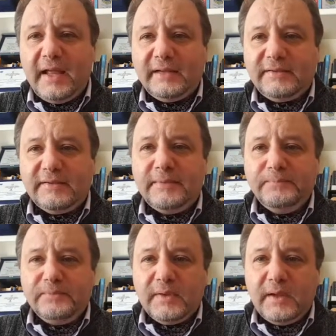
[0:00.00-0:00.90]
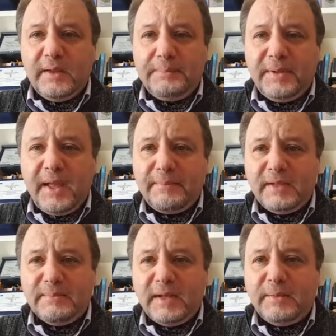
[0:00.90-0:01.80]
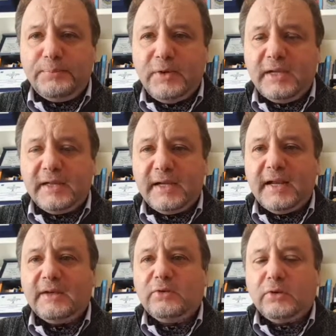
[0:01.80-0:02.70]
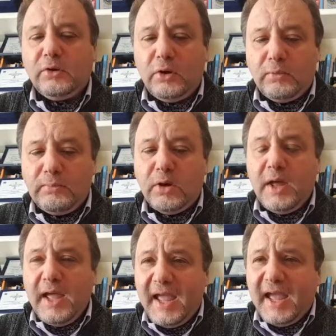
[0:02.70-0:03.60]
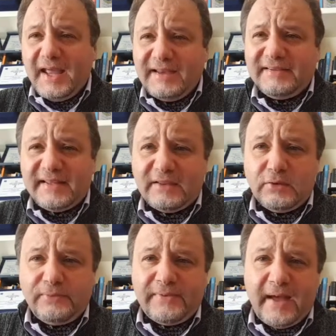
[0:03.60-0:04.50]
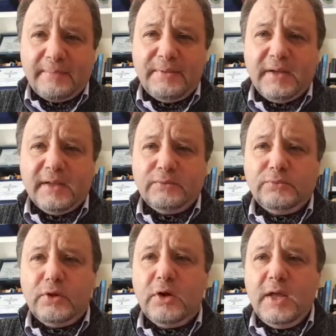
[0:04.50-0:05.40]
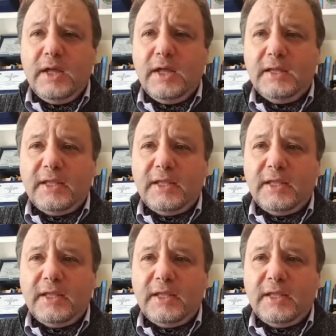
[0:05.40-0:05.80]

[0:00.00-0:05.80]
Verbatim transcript: l'ex eh, PM di Mani Pulite Gerardo Colombo e Alessandro Fabri che è uno eh,